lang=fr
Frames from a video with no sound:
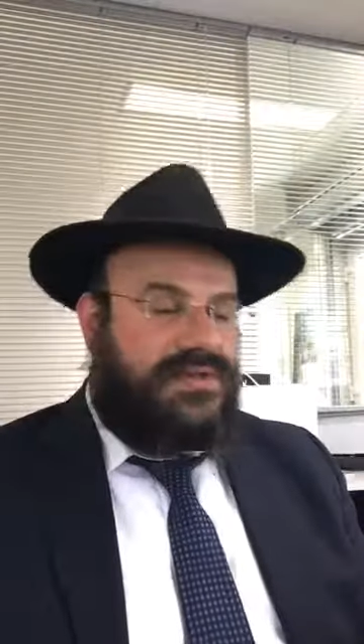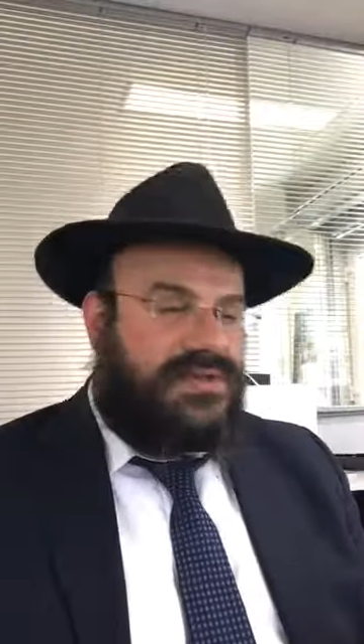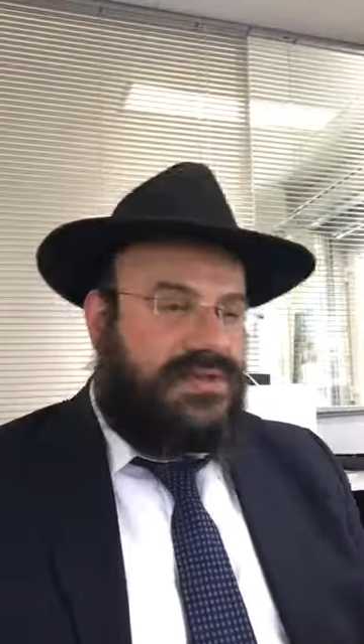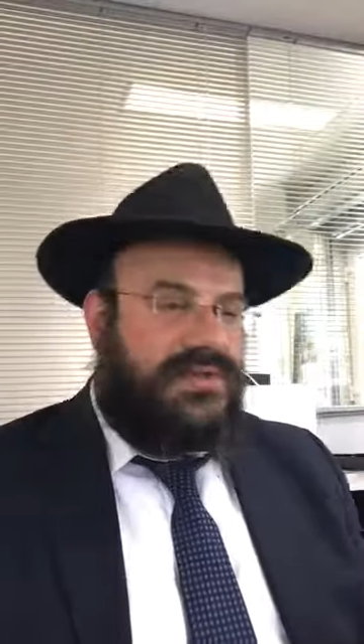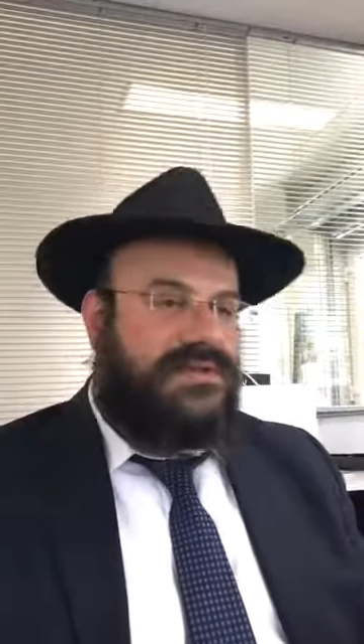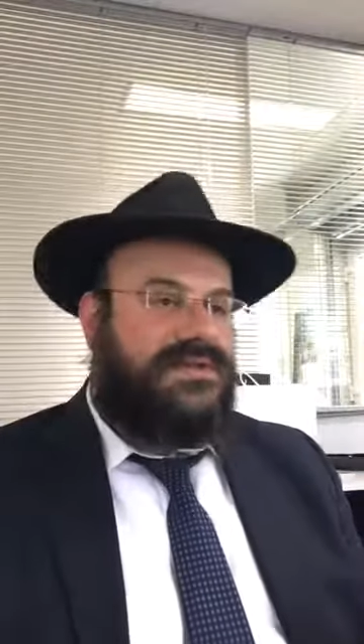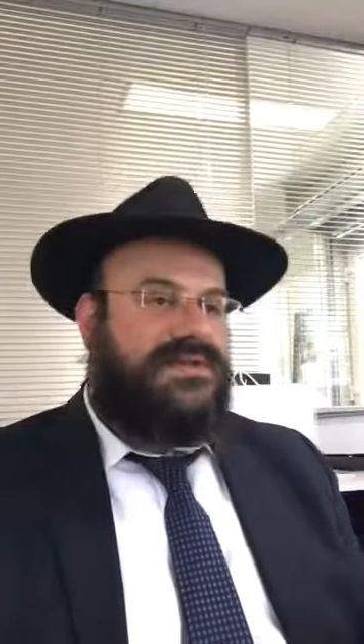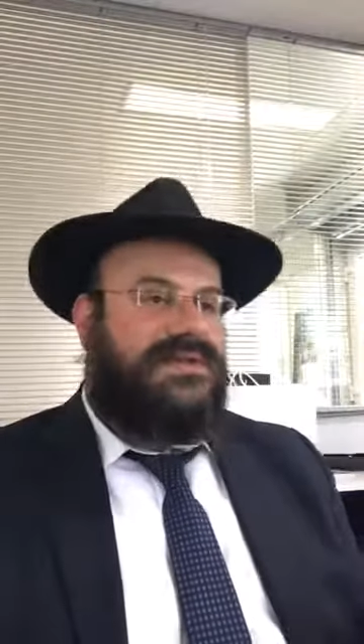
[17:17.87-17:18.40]

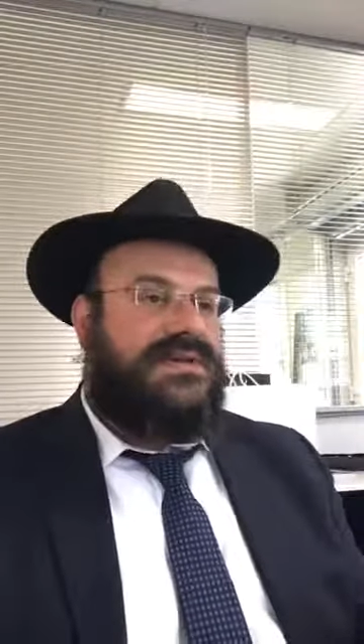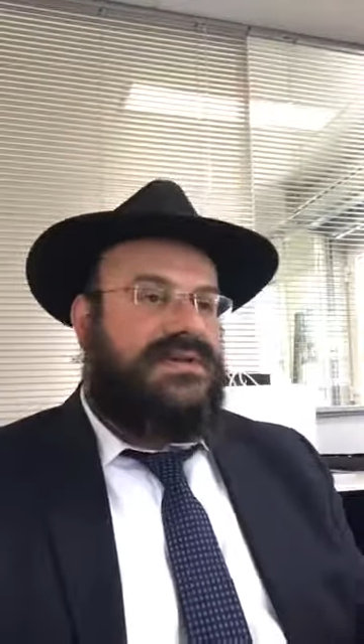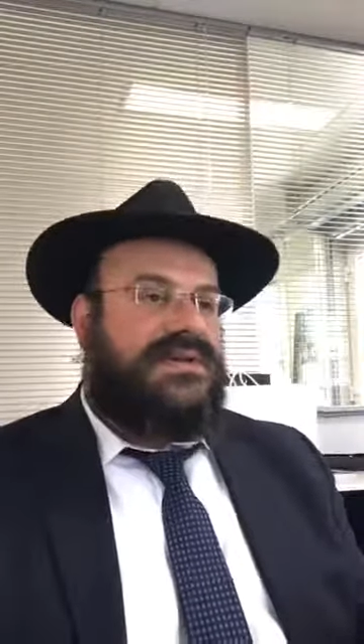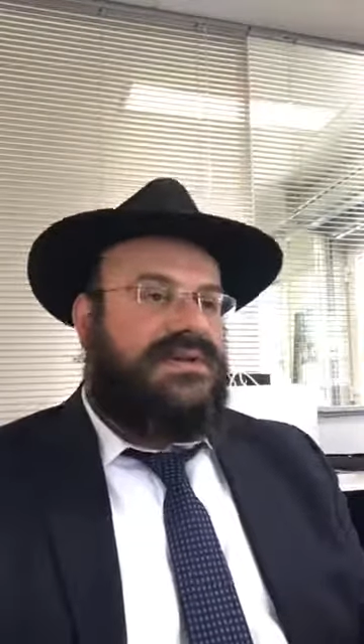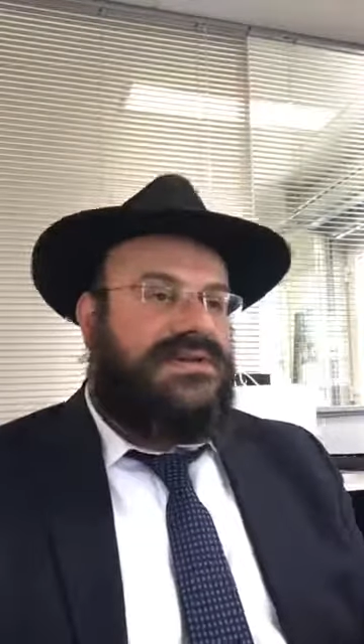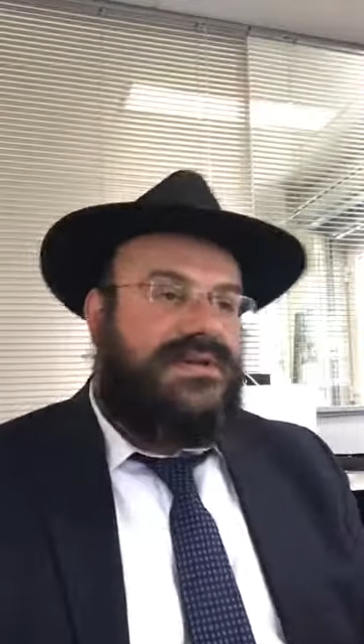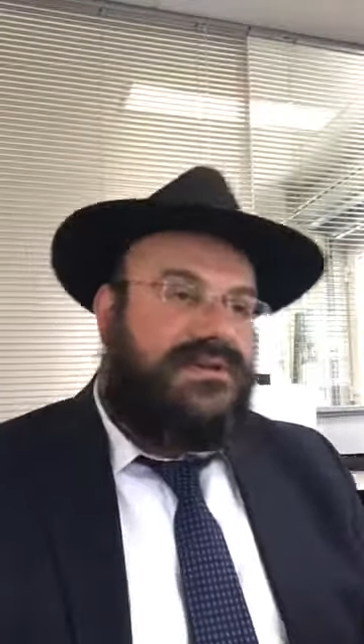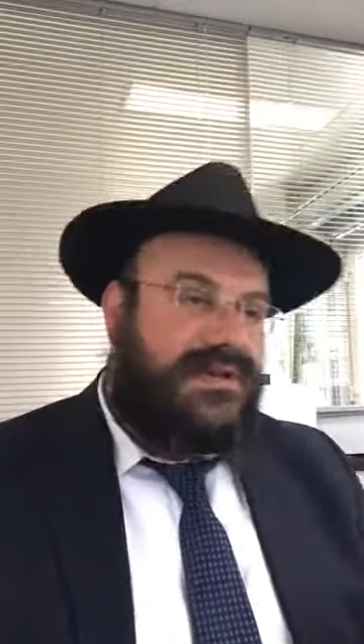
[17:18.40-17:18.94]
science,
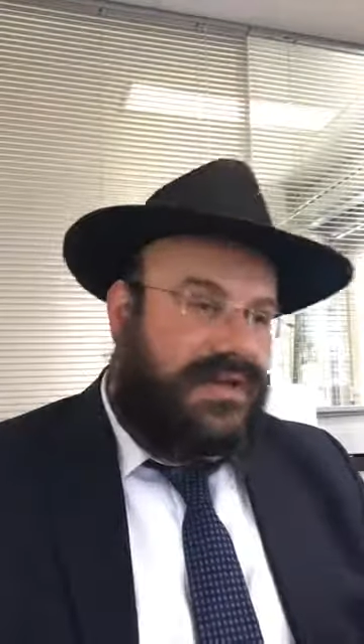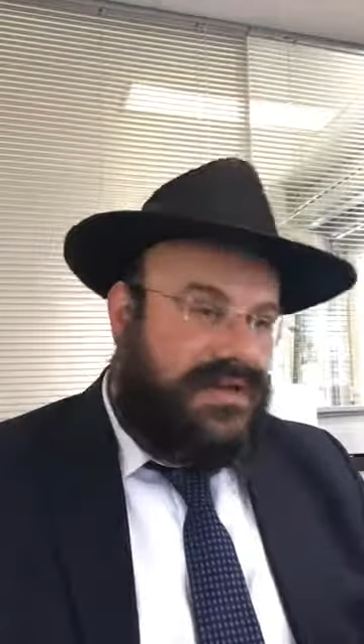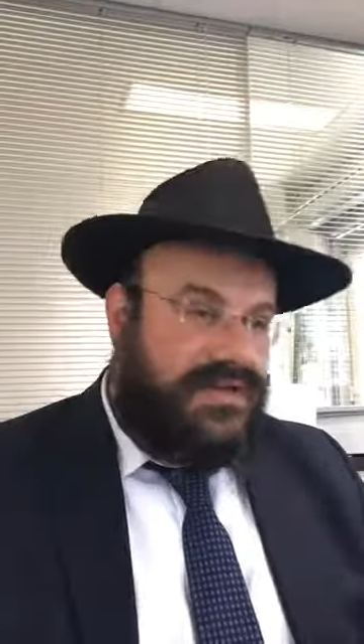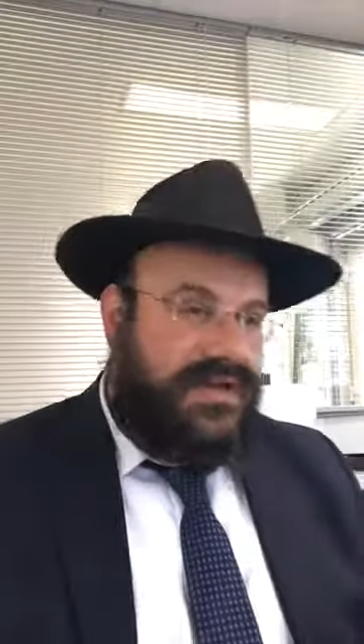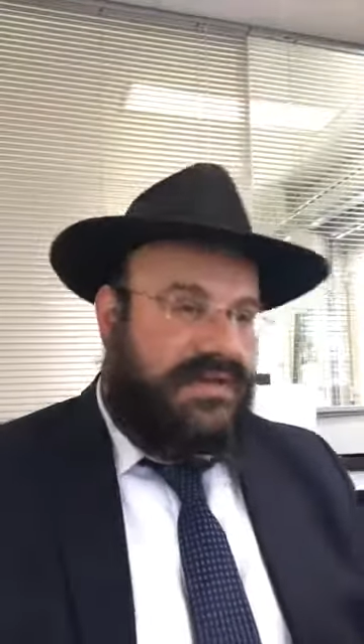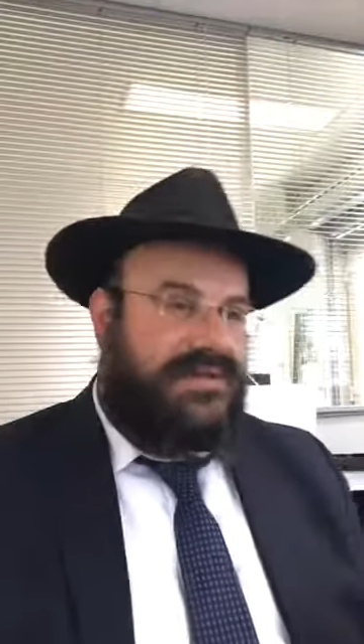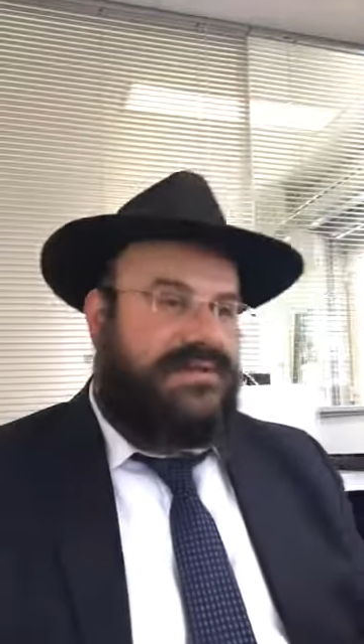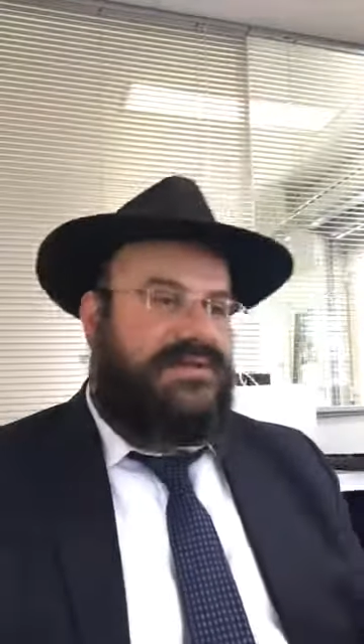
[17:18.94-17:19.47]
c'est une
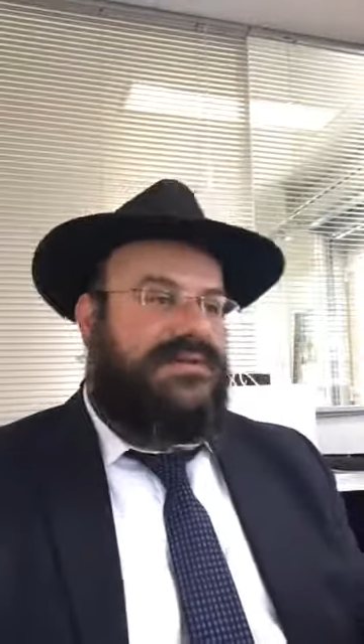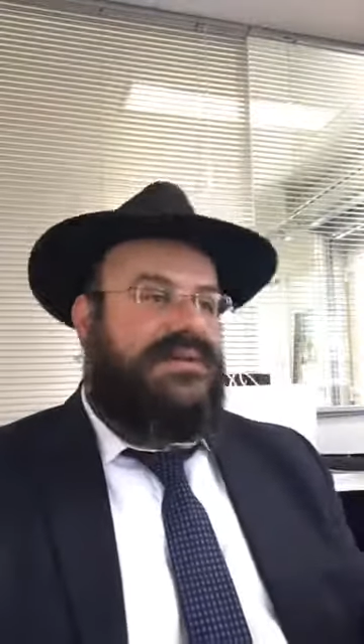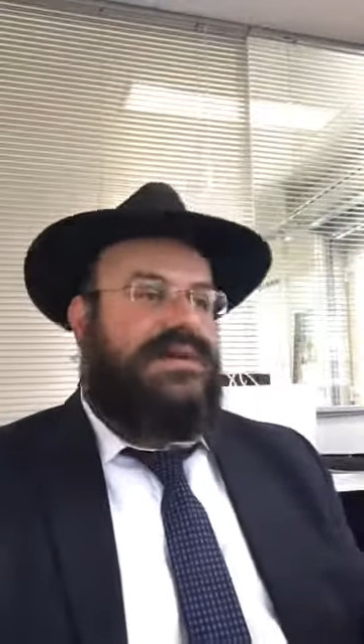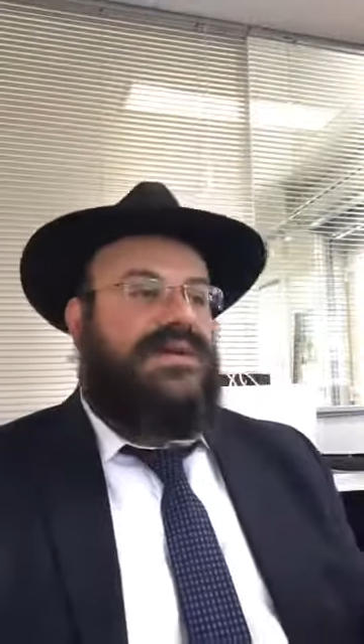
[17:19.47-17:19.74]
richesse.